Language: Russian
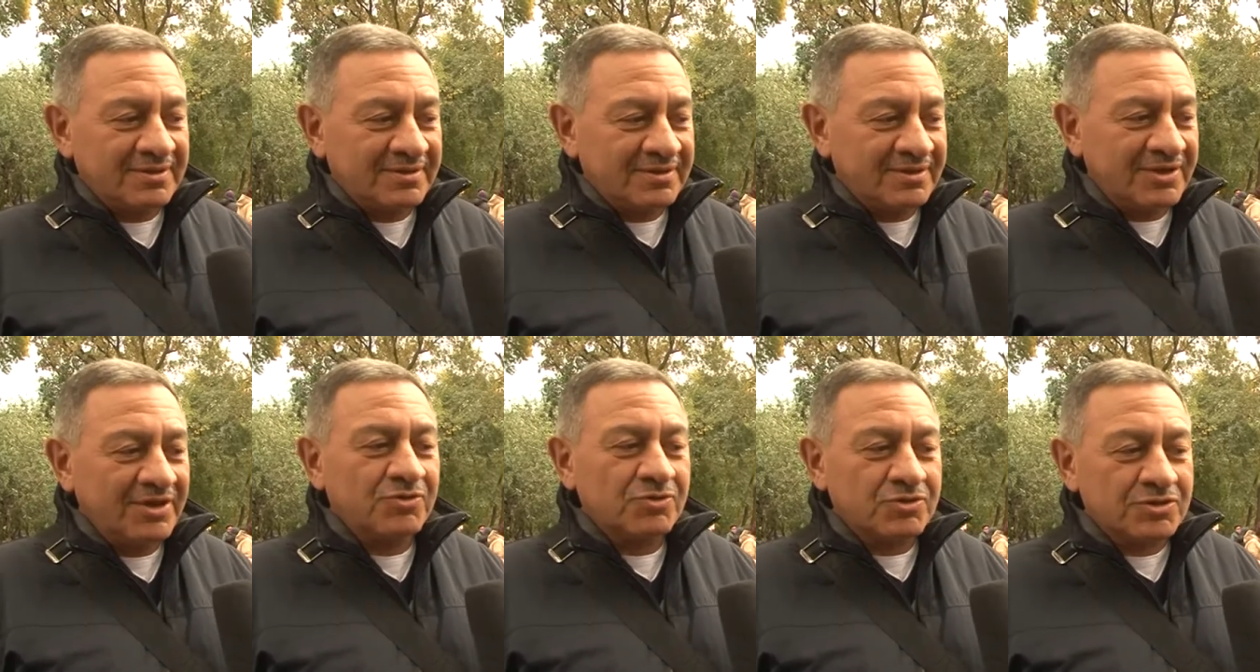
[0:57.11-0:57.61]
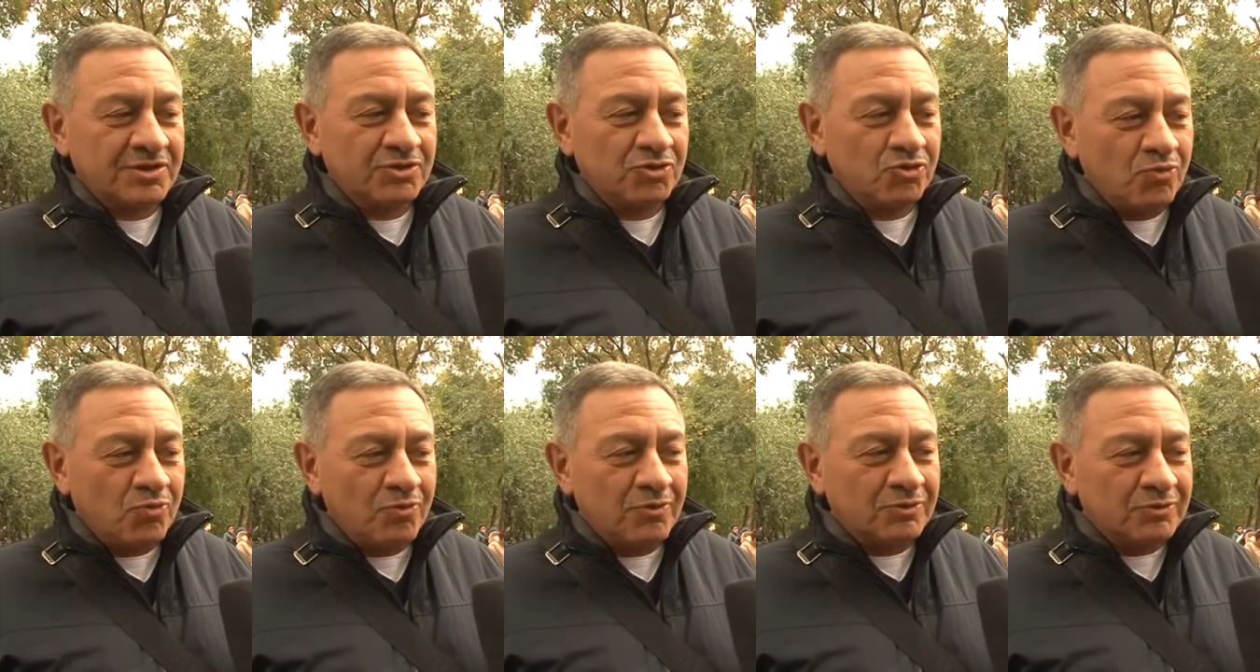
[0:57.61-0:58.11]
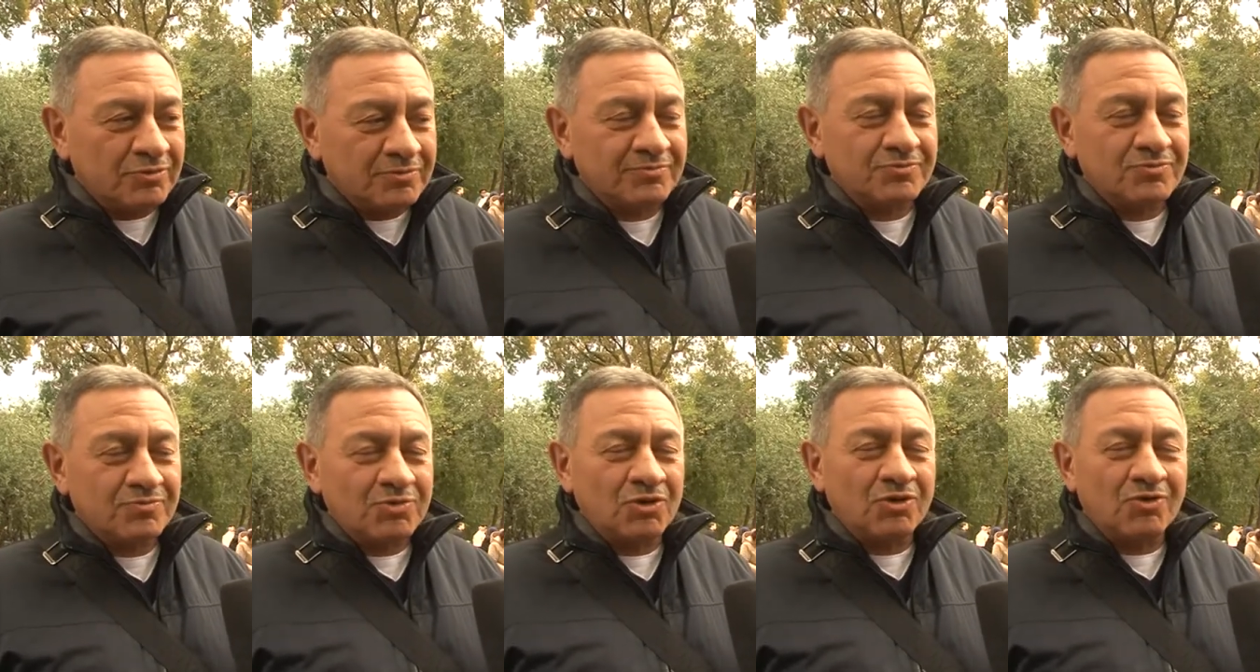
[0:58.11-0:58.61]
я его задумал,
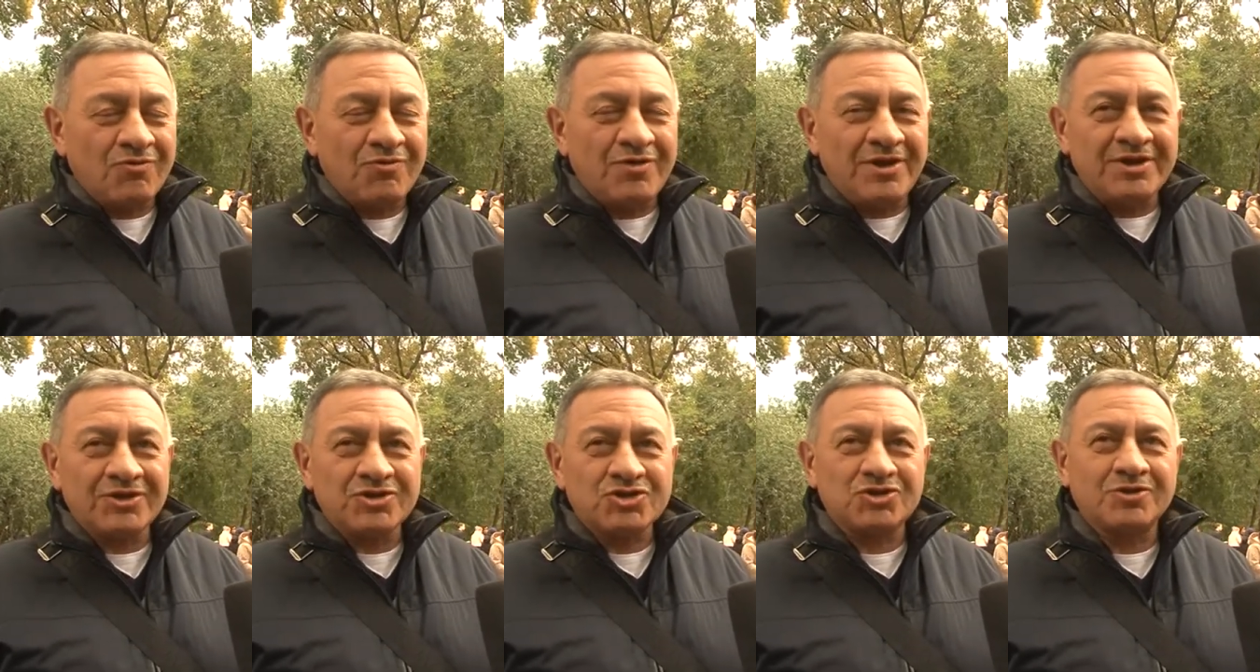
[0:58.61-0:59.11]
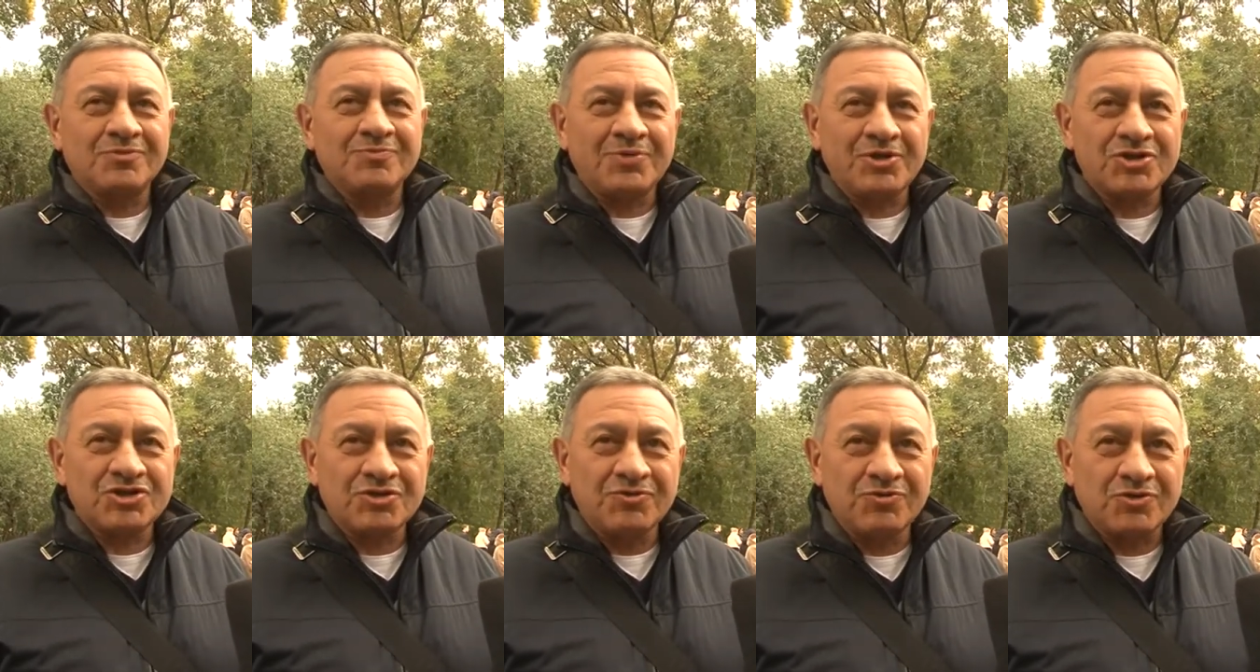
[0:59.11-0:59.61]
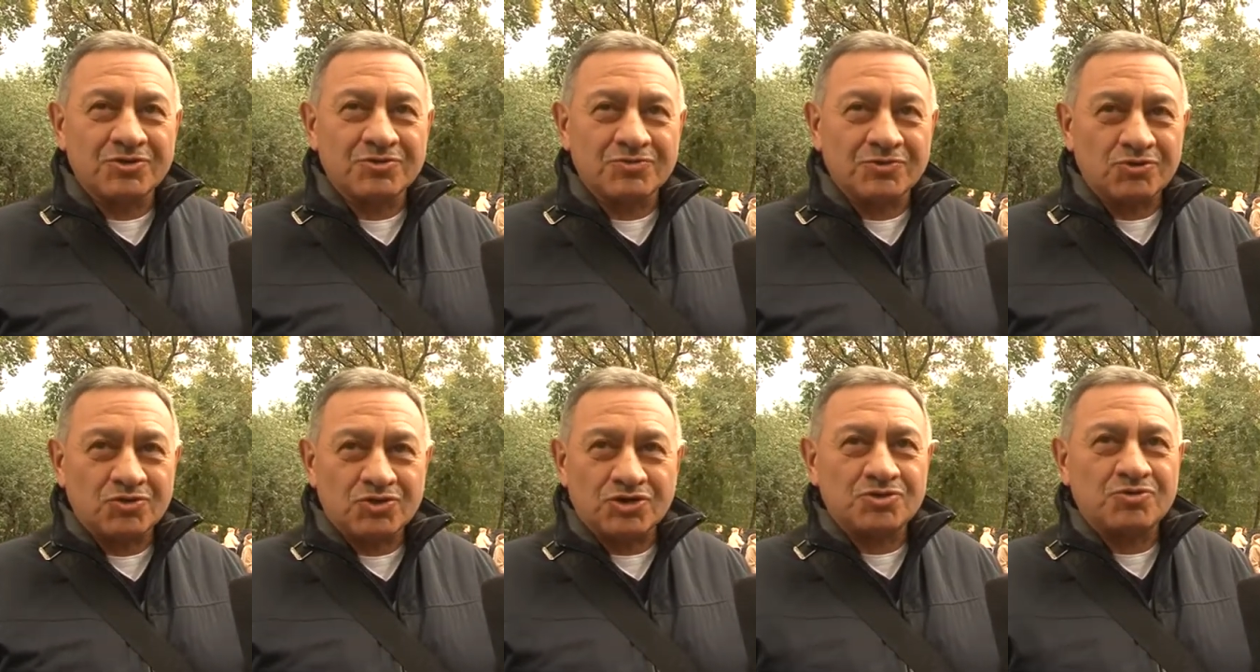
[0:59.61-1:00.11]
был уверен, что он приживется.
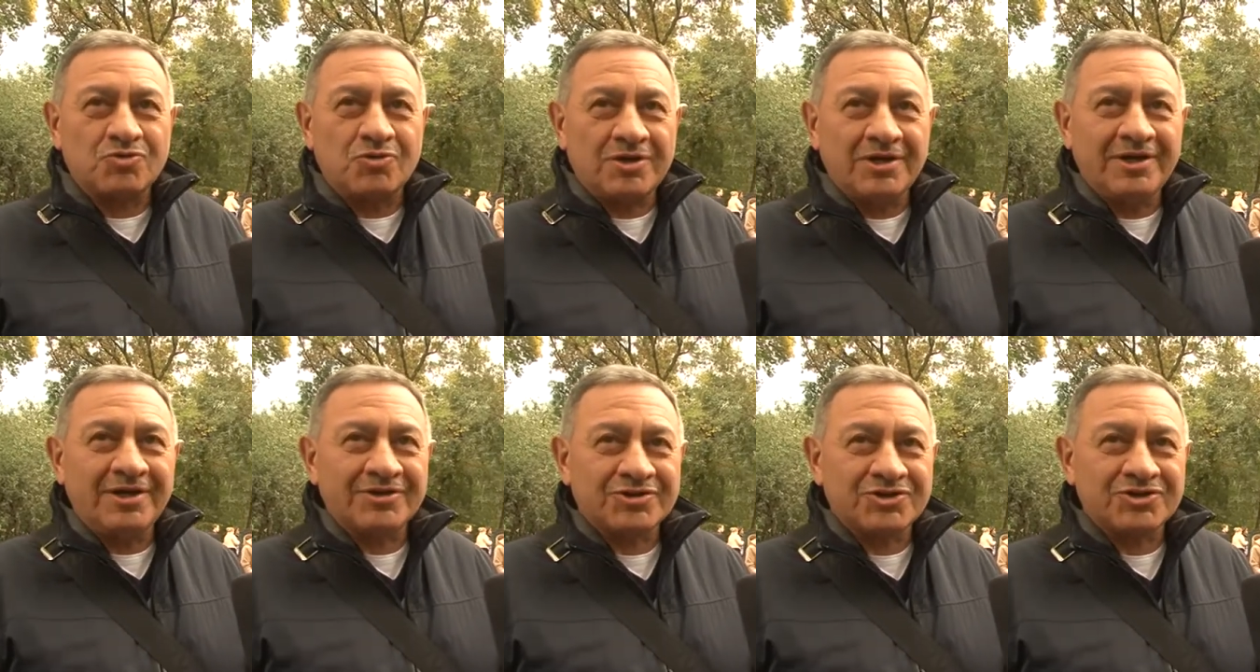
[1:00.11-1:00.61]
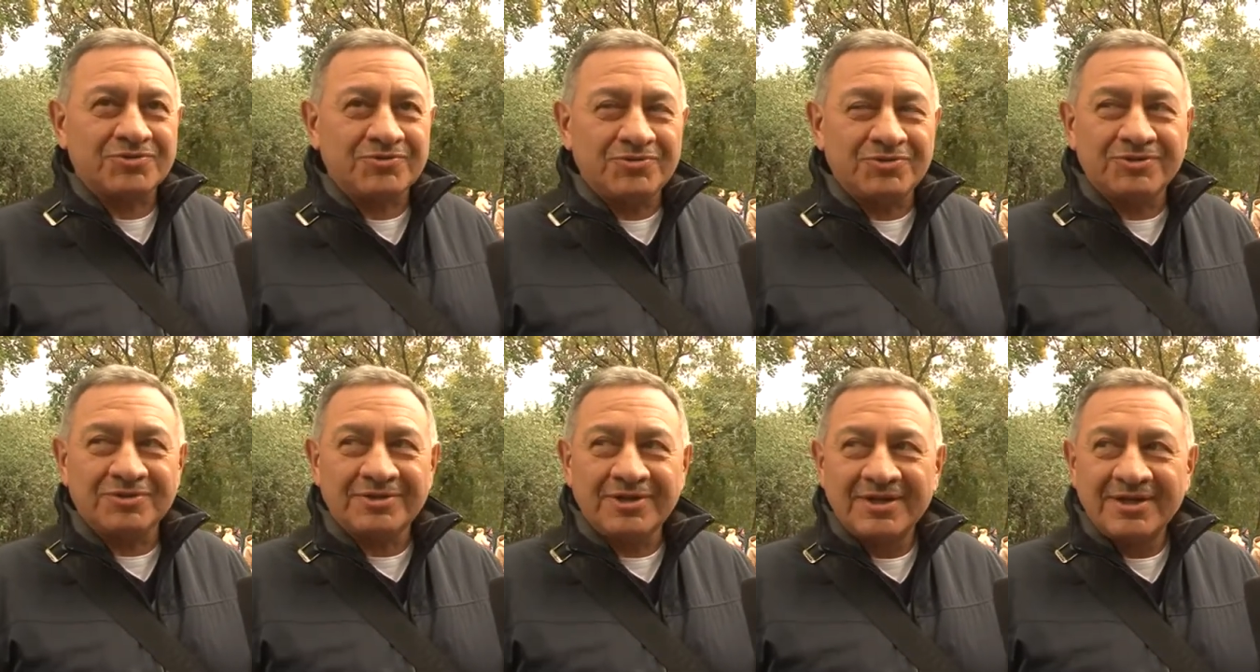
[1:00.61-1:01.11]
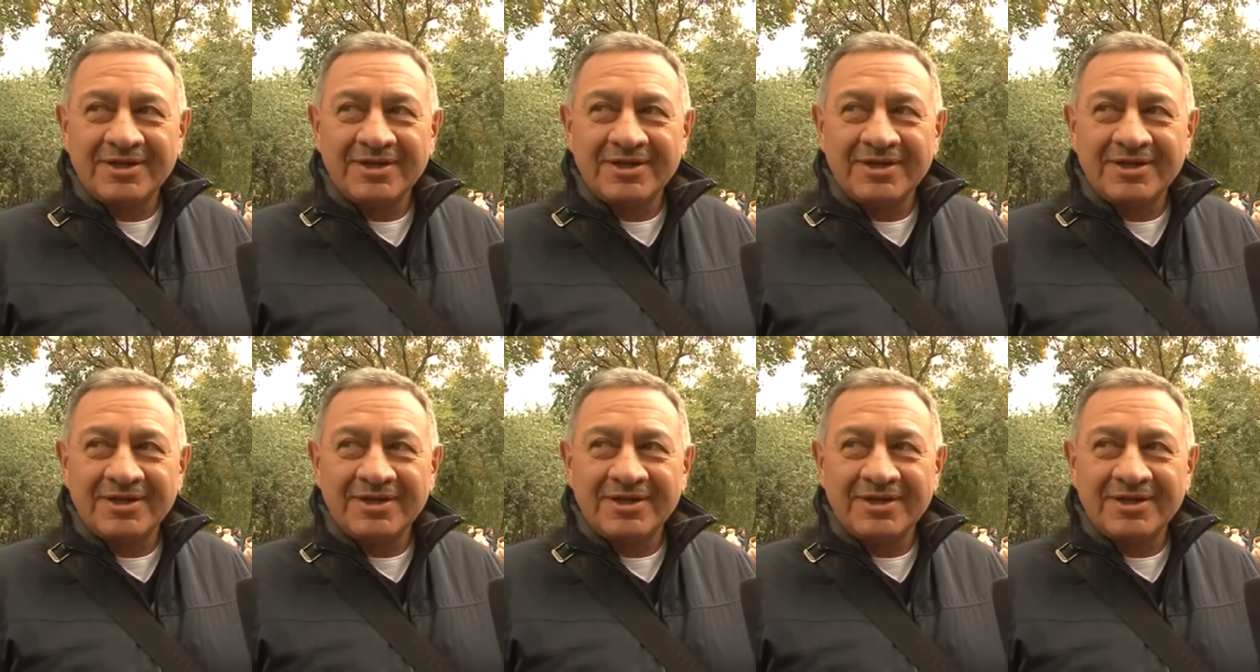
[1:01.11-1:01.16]
Вот уже сколько лет живет.